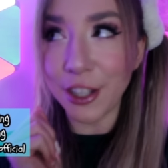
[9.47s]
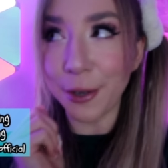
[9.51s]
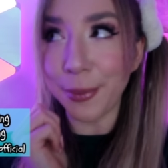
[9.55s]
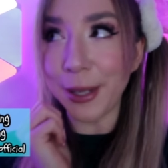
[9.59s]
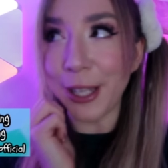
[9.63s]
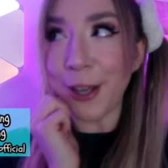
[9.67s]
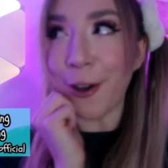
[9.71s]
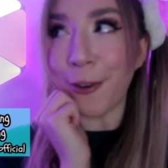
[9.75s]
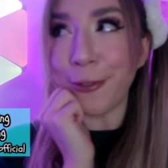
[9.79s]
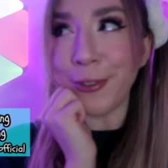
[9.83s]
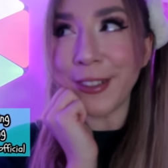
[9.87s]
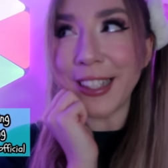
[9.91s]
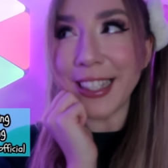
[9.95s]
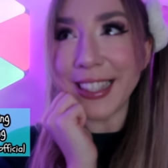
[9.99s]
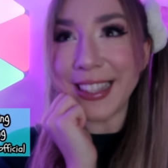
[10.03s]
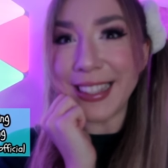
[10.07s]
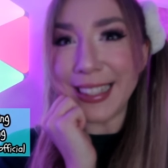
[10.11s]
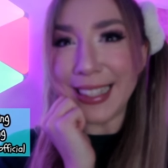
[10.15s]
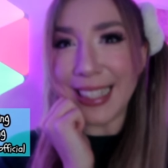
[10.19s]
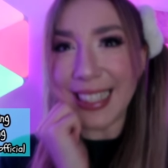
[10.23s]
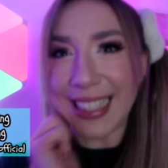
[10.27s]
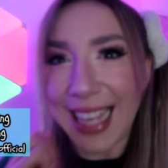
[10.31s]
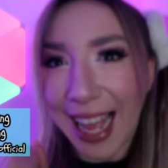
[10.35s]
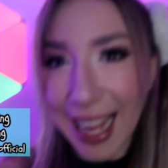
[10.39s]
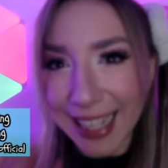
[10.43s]
Aber ich hoffe, dass
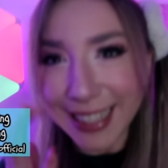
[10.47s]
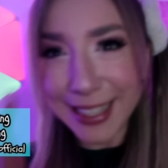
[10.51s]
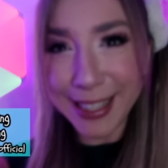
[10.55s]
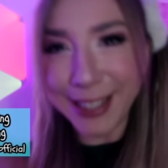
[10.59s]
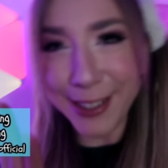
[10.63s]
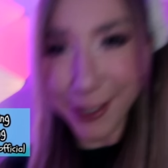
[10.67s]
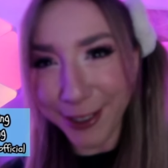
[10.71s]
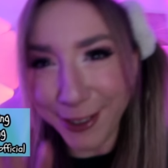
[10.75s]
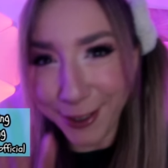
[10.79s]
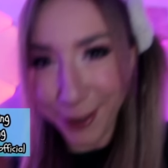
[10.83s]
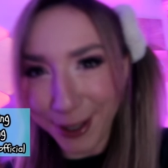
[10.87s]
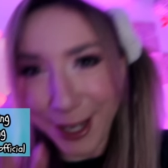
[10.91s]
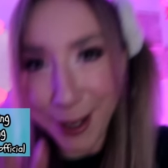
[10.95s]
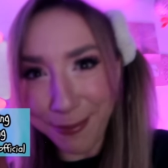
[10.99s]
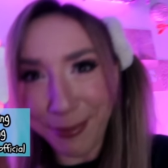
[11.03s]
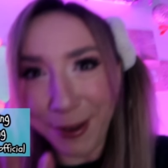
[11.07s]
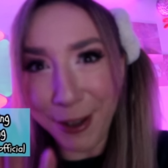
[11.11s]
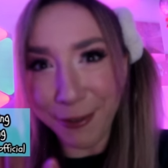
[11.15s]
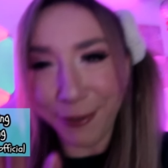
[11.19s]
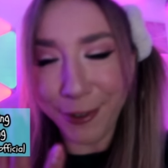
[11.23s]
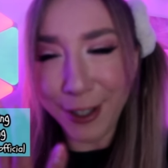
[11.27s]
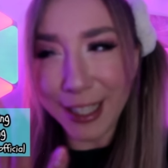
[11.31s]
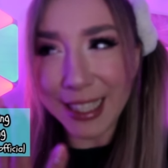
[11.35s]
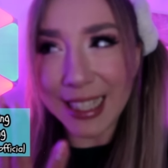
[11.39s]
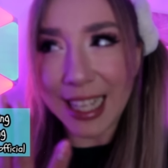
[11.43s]
sie nicht allzu creepy
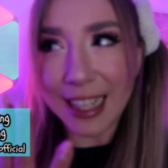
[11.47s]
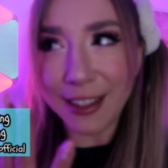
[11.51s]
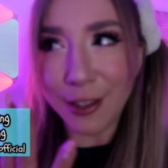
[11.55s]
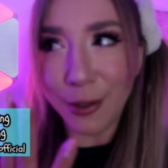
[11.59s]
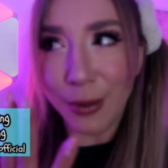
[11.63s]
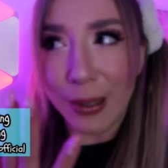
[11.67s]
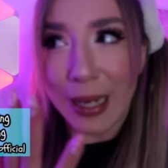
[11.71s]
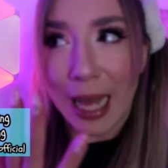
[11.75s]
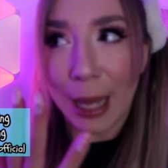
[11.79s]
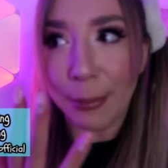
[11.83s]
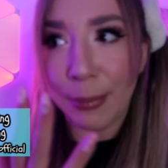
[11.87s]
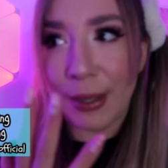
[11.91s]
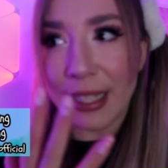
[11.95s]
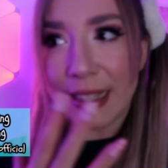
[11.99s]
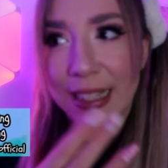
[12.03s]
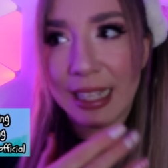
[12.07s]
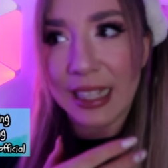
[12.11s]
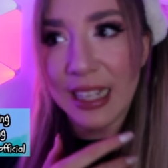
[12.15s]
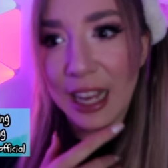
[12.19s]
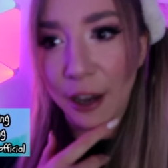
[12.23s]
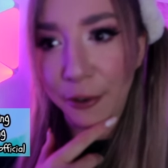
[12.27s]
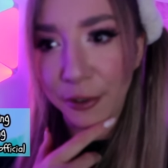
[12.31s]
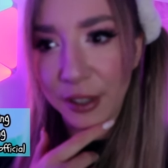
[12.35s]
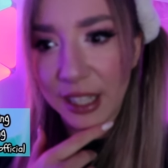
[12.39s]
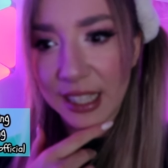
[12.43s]
wird. Also
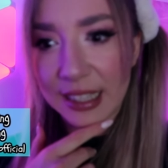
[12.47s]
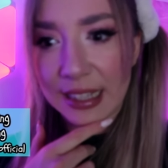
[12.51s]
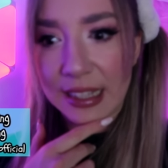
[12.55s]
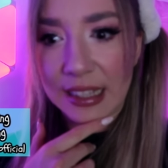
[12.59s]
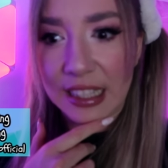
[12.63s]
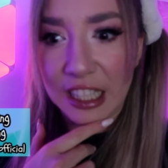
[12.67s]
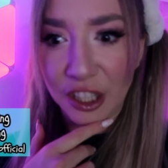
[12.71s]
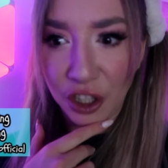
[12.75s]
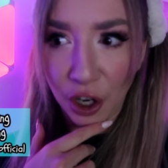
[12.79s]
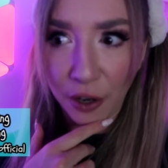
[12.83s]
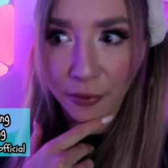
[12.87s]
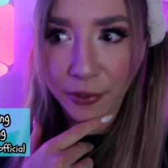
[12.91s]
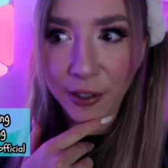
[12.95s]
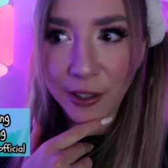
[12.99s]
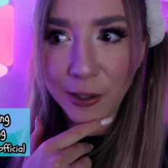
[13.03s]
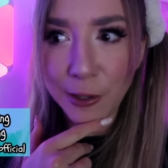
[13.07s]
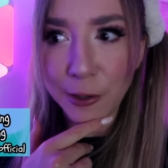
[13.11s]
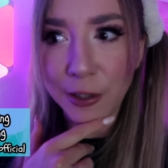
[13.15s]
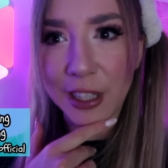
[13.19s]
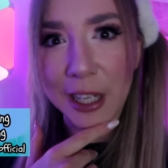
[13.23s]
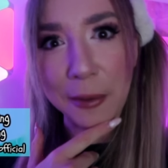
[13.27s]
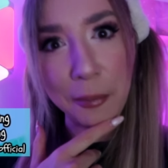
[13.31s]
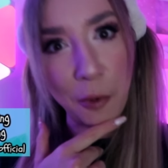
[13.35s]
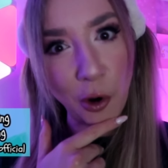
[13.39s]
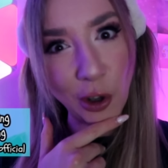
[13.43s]
abgesehen davon, dass es die Teufels-
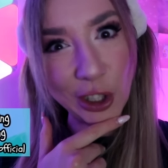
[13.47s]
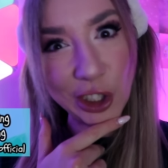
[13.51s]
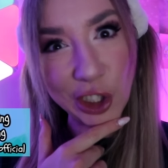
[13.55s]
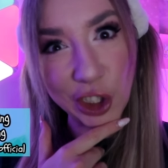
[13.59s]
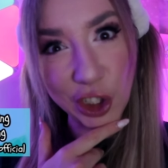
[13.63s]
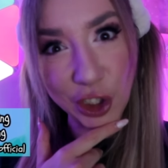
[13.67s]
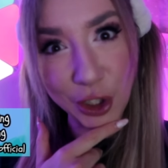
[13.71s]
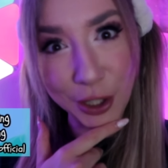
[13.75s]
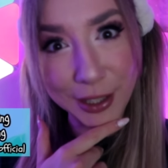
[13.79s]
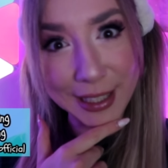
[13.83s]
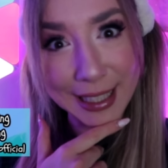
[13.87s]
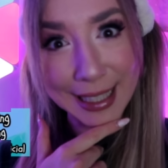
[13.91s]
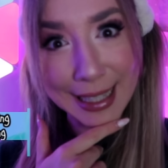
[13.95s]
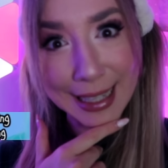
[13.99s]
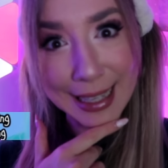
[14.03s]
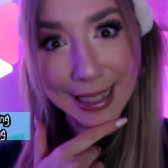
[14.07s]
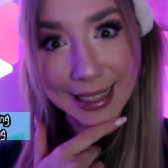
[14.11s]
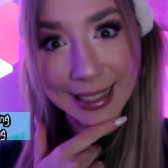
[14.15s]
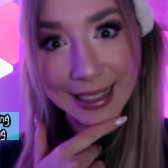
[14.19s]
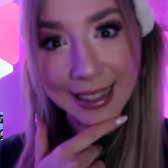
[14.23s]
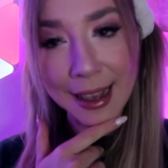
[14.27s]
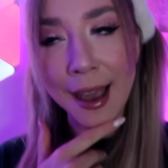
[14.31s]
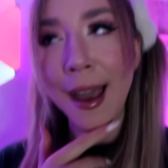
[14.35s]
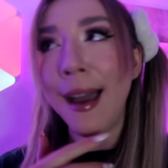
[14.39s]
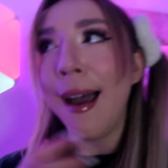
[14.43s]
und Dämonenstunde
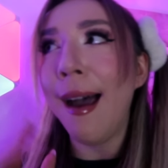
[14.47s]
ist.